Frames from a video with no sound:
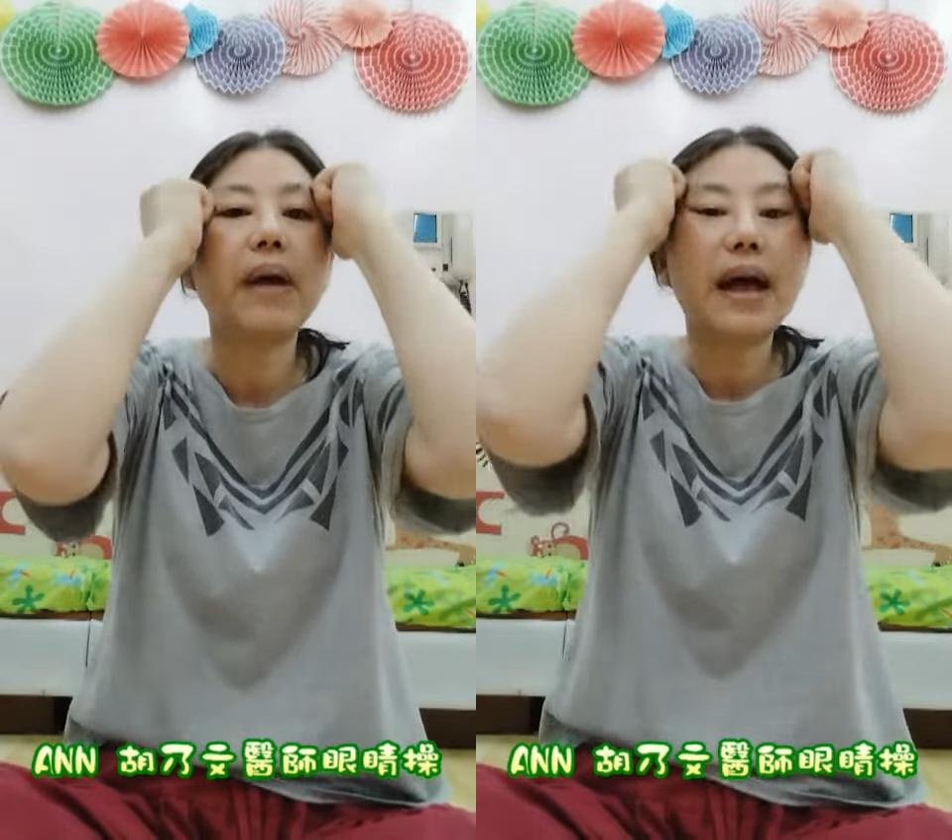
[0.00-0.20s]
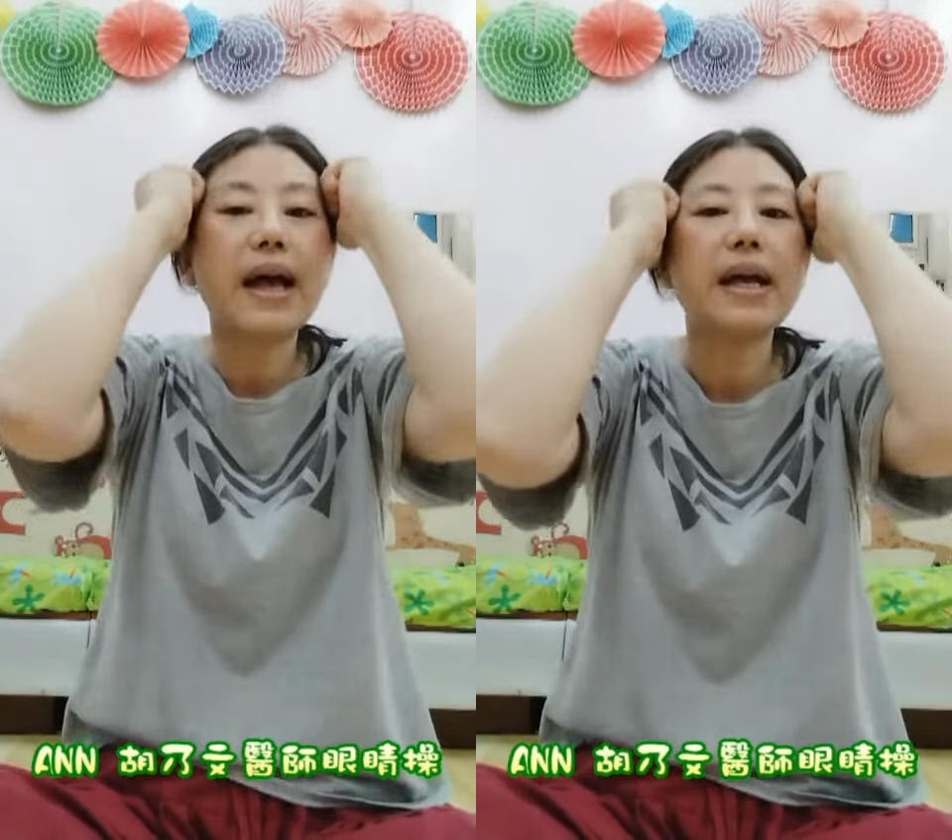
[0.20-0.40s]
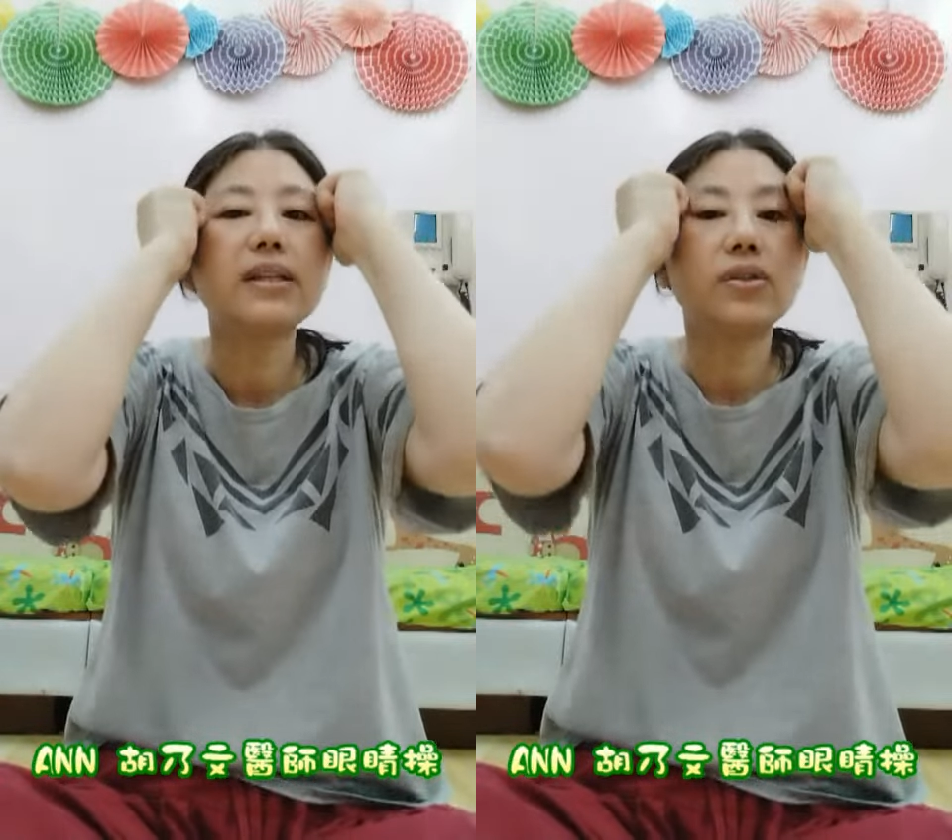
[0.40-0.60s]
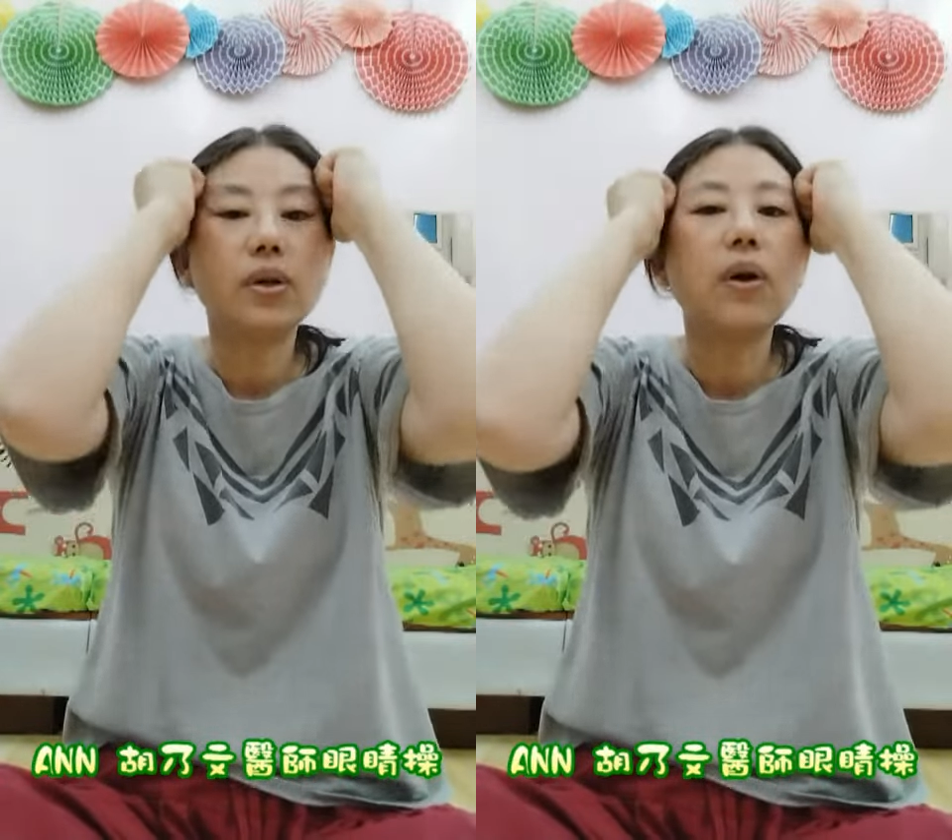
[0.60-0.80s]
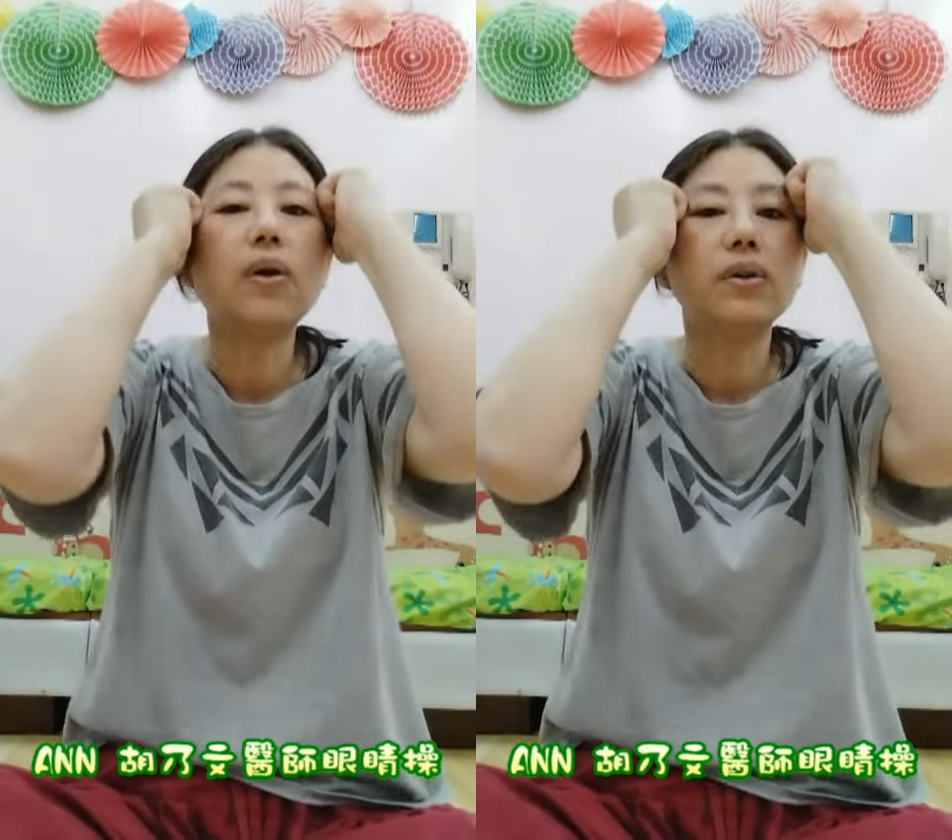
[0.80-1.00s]
八
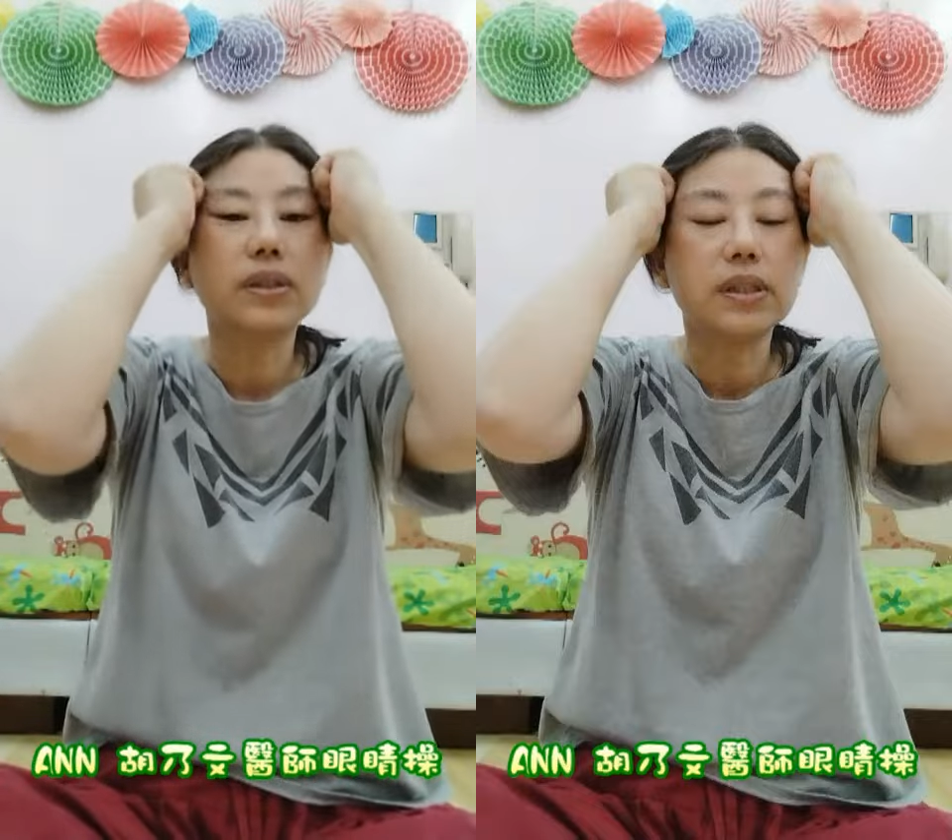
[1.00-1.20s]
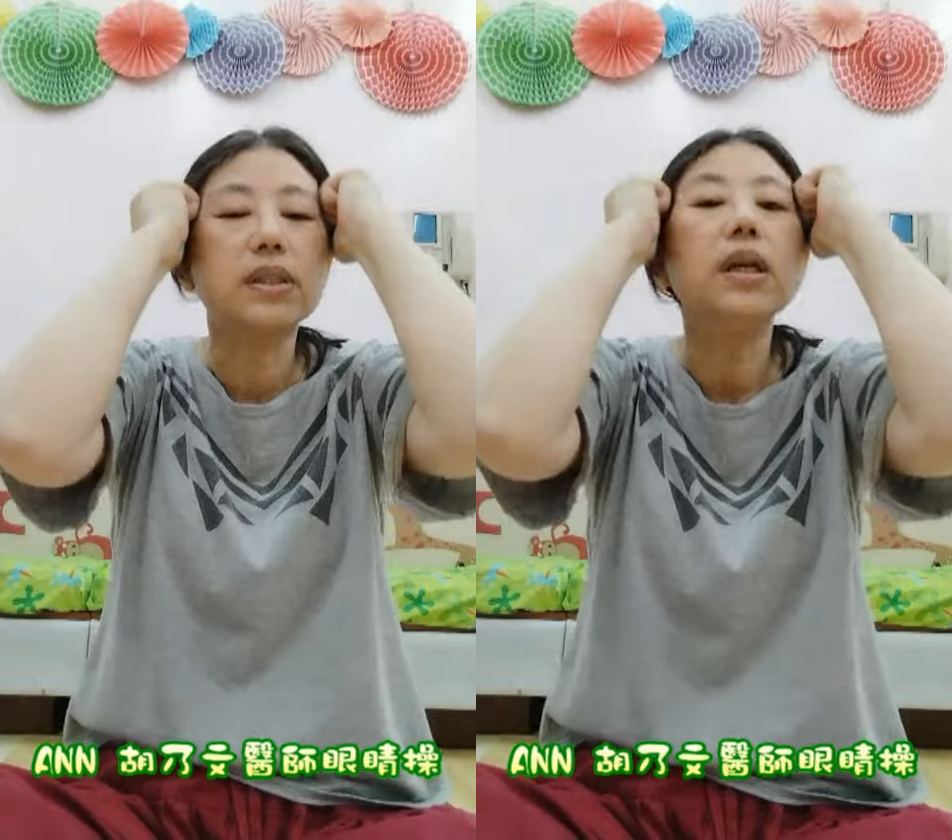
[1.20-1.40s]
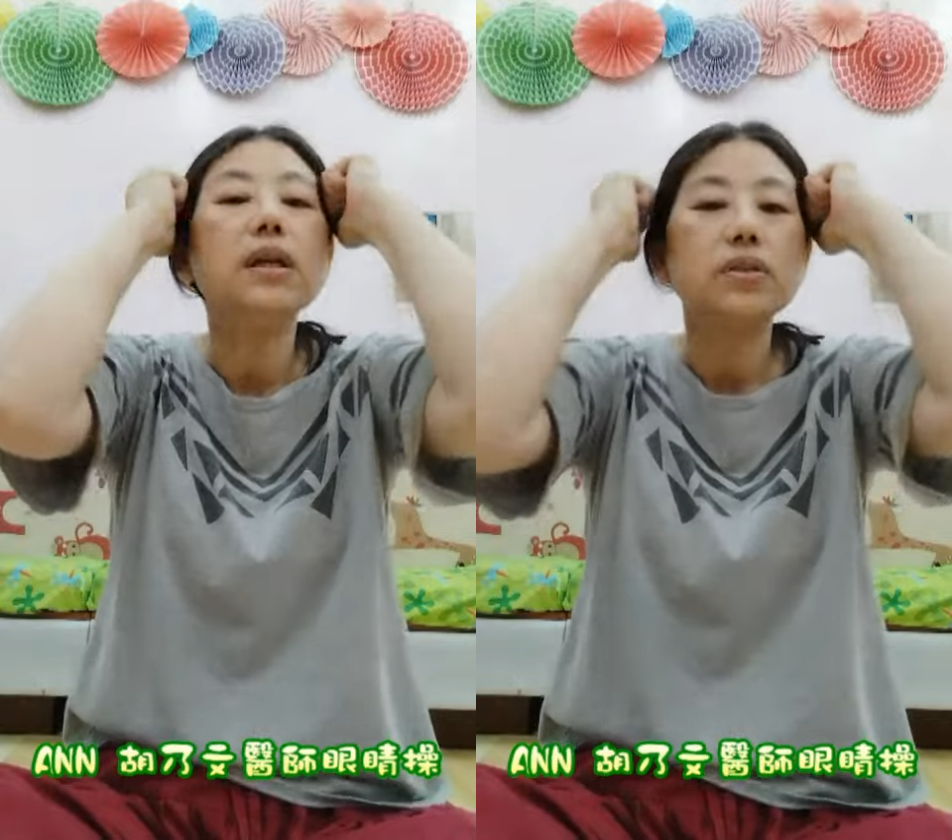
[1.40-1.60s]
九十，